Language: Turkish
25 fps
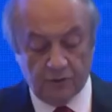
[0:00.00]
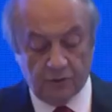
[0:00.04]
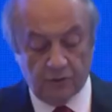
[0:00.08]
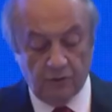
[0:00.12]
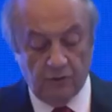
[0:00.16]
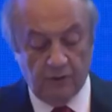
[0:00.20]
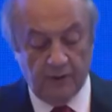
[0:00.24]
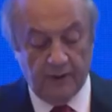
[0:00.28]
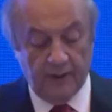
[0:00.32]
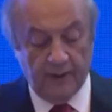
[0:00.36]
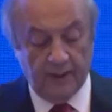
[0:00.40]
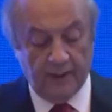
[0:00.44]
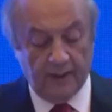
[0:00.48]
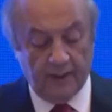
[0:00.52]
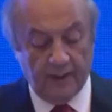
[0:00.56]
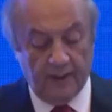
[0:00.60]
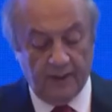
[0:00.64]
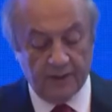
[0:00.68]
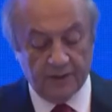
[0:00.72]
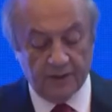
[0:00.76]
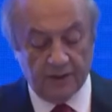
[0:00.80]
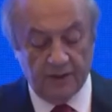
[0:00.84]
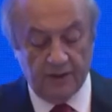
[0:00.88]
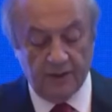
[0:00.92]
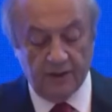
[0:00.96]
günlere
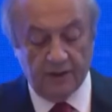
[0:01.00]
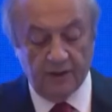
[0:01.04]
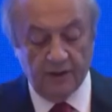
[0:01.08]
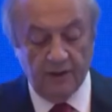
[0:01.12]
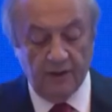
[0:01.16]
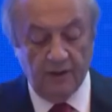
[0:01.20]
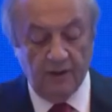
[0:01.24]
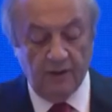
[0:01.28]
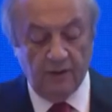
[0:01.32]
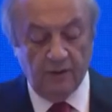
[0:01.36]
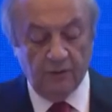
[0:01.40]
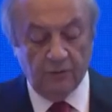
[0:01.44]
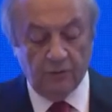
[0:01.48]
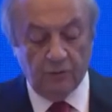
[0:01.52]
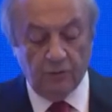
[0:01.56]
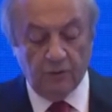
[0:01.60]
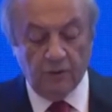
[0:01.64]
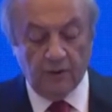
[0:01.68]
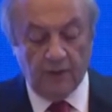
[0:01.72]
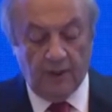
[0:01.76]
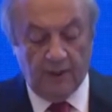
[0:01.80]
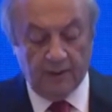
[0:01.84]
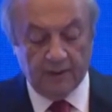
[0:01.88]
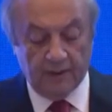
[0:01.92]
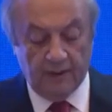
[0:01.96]
karşılık
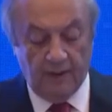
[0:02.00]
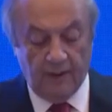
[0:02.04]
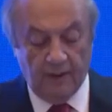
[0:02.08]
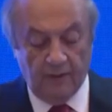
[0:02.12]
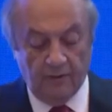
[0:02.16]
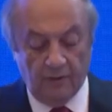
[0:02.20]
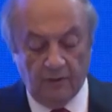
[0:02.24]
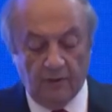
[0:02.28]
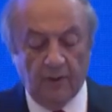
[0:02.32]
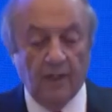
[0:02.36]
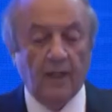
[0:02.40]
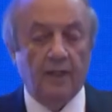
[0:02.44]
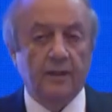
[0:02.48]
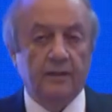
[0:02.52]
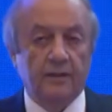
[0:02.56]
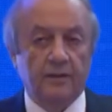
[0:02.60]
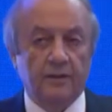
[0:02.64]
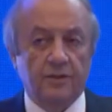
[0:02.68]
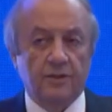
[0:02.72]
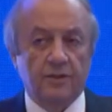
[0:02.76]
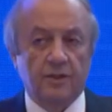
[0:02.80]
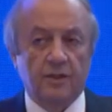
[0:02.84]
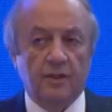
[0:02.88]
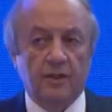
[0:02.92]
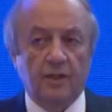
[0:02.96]
dünyada olağan
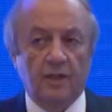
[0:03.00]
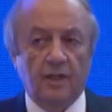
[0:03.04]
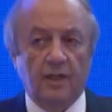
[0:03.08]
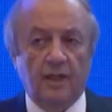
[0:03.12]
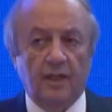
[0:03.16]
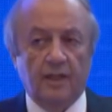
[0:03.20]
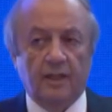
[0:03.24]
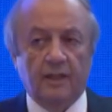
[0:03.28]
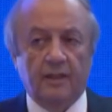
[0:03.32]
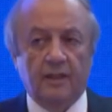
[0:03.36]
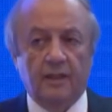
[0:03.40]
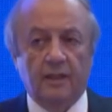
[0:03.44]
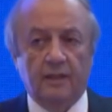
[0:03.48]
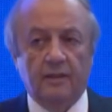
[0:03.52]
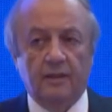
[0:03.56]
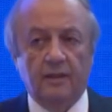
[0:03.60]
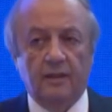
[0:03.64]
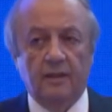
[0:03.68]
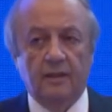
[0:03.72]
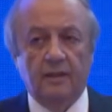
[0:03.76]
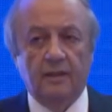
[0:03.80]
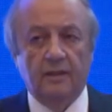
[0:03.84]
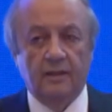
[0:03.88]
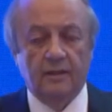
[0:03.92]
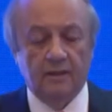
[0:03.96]
dışı
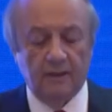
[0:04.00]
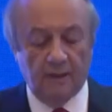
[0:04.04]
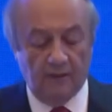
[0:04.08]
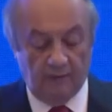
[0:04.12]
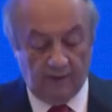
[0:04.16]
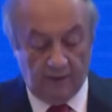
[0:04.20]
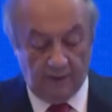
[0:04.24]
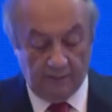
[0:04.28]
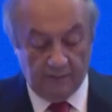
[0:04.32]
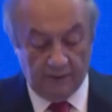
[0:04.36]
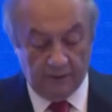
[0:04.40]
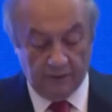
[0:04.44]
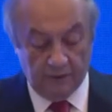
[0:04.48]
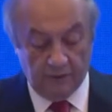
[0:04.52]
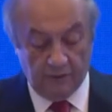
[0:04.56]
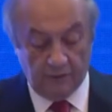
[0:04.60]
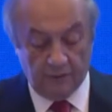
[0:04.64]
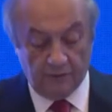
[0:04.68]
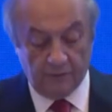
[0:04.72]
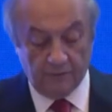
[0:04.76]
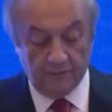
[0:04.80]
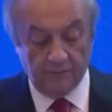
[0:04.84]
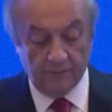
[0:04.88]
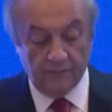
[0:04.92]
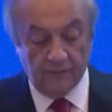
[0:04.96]
hareketlilik devam ediyor.
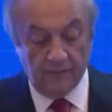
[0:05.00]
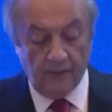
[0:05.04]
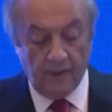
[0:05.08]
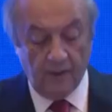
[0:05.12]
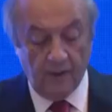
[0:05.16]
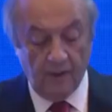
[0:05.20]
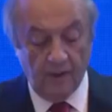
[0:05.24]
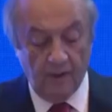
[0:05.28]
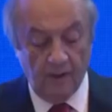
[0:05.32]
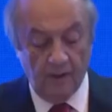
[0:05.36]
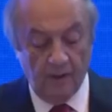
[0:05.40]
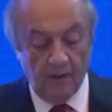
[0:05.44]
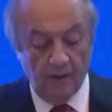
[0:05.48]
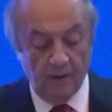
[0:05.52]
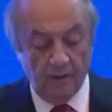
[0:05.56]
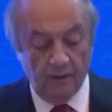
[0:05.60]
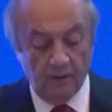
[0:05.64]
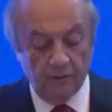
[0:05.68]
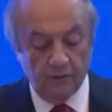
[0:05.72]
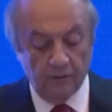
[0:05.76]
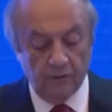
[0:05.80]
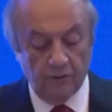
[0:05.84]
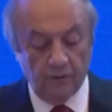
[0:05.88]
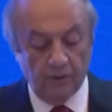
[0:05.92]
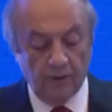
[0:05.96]

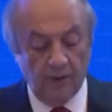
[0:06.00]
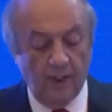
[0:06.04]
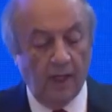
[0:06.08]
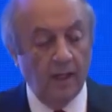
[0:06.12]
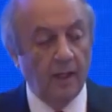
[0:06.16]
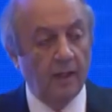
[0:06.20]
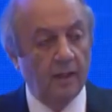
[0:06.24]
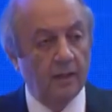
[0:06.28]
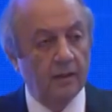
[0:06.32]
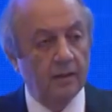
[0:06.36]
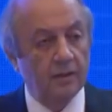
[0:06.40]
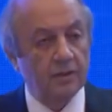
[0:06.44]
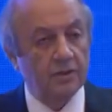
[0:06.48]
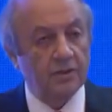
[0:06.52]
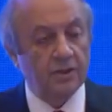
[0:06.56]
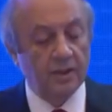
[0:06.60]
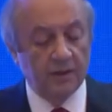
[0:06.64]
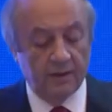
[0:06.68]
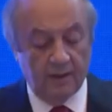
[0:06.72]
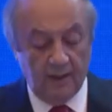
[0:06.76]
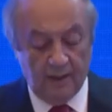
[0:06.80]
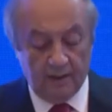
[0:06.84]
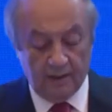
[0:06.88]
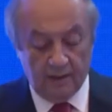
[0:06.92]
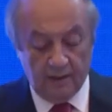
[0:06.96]
Dünya
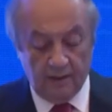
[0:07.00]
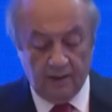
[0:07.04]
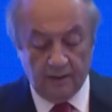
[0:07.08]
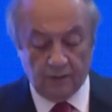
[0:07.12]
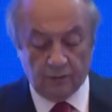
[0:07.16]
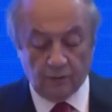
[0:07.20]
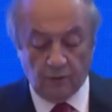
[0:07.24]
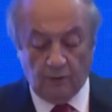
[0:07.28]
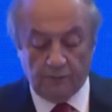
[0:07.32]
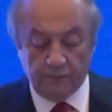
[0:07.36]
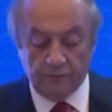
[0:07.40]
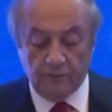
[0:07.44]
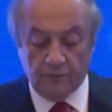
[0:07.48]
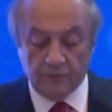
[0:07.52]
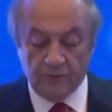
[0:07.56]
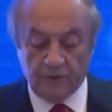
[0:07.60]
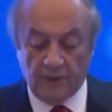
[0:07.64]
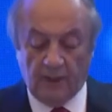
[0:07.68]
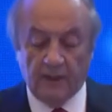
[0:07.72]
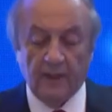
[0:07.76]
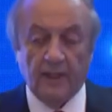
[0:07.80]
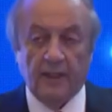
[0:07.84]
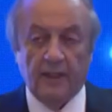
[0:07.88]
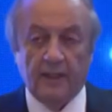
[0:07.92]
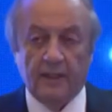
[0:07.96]
şiddetli
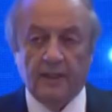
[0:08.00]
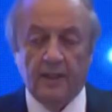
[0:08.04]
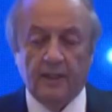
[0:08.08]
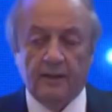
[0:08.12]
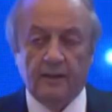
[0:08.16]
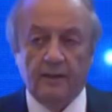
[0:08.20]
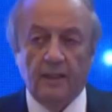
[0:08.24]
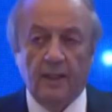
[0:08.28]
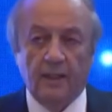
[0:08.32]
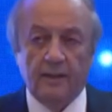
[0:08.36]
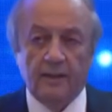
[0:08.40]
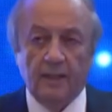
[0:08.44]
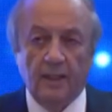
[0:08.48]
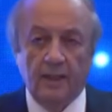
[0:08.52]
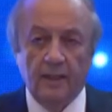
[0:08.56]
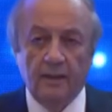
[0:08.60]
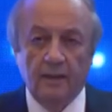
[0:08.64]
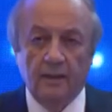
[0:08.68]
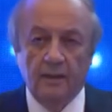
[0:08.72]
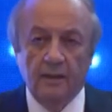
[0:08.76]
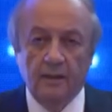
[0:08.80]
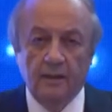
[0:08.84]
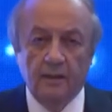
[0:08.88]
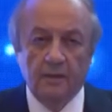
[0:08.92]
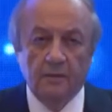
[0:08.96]
toplumsal hareketlerden
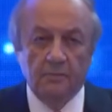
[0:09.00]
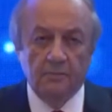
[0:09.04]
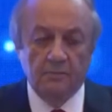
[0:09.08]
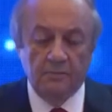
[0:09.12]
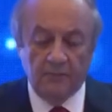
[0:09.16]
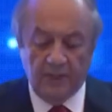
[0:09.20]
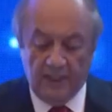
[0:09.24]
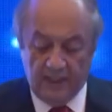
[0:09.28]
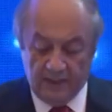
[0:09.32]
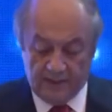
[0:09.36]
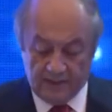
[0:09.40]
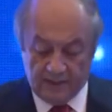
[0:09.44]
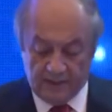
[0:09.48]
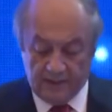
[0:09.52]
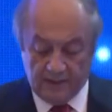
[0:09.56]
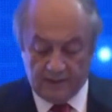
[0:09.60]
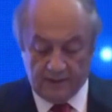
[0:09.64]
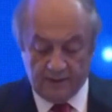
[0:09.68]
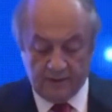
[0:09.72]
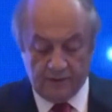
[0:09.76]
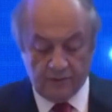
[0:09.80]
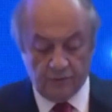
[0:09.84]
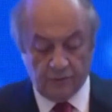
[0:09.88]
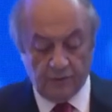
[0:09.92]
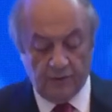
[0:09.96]

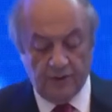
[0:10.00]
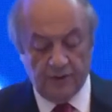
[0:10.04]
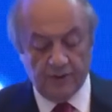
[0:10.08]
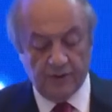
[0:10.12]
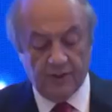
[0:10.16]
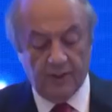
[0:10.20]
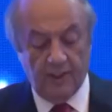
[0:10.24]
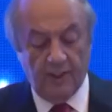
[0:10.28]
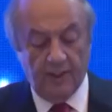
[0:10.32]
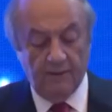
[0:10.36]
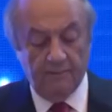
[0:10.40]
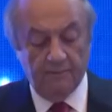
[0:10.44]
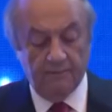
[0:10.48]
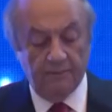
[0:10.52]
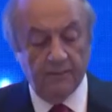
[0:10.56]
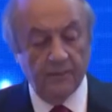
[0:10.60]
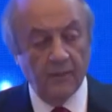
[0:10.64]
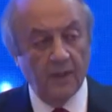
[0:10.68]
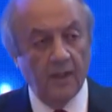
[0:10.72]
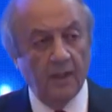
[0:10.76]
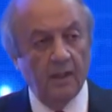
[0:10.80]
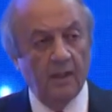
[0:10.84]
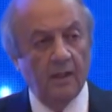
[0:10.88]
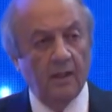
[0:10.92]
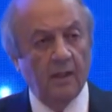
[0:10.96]
Brexit sürecine,
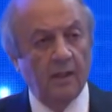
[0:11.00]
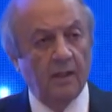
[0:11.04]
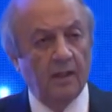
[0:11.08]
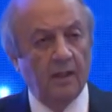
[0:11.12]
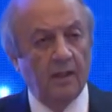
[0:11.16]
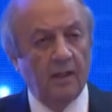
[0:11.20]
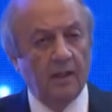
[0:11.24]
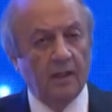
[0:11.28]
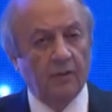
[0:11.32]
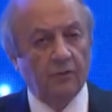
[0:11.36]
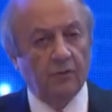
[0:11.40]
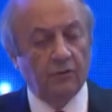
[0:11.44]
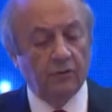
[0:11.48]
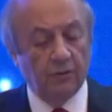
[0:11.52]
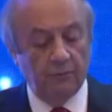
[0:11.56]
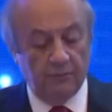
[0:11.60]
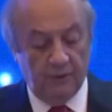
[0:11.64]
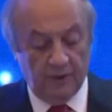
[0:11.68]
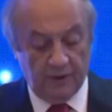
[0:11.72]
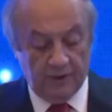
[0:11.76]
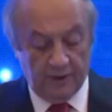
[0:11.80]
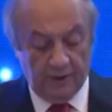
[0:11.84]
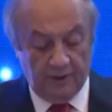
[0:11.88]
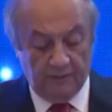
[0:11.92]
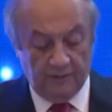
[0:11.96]

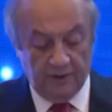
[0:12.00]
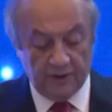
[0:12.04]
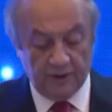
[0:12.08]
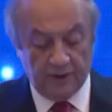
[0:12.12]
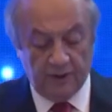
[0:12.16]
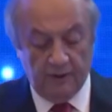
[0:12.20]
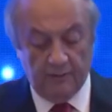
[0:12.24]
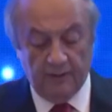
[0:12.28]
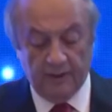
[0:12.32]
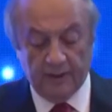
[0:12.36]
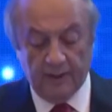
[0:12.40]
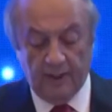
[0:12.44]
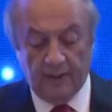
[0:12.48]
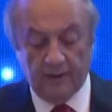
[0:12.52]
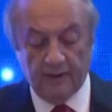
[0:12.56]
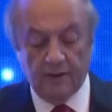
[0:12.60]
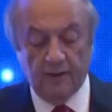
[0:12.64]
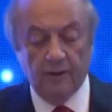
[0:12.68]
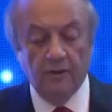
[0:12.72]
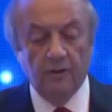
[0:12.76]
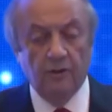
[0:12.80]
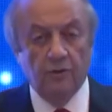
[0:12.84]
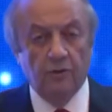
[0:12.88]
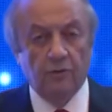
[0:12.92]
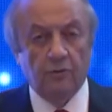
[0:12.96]
ekonomik yavaşlamadan
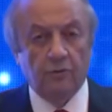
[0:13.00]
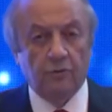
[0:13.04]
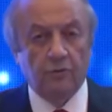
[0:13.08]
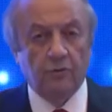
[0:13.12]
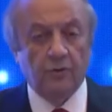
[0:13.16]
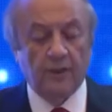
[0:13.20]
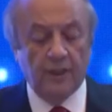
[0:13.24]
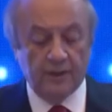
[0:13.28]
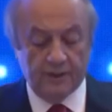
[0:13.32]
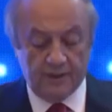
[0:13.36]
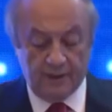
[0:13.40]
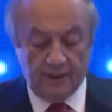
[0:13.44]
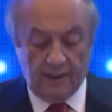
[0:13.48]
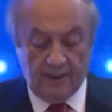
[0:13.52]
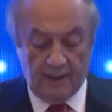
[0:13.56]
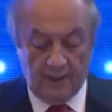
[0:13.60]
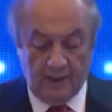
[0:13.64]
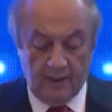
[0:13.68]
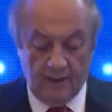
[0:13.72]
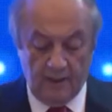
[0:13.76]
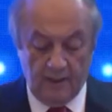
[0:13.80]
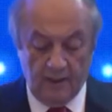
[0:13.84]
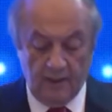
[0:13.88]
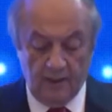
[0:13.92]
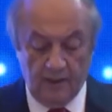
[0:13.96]
küresel
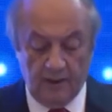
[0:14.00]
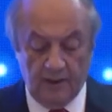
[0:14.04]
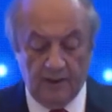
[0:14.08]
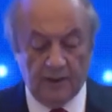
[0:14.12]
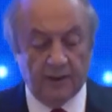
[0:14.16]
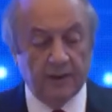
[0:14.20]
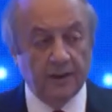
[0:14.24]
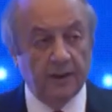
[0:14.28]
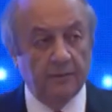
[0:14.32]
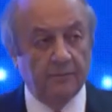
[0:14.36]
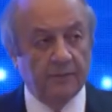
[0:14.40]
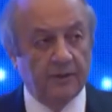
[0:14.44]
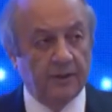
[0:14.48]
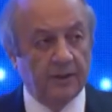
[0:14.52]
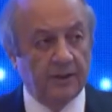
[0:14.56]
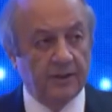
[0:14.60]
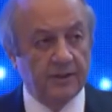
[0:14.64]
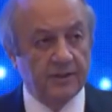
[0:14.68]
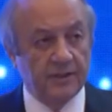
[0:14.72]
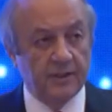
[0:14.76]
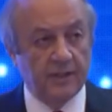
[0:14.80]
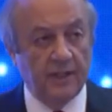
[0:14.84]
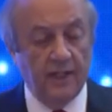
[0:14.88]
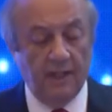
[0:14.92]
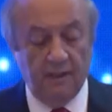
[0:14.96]
iklim
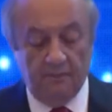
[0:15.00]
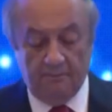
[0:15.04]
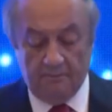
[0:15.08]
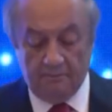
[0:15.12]
krizine,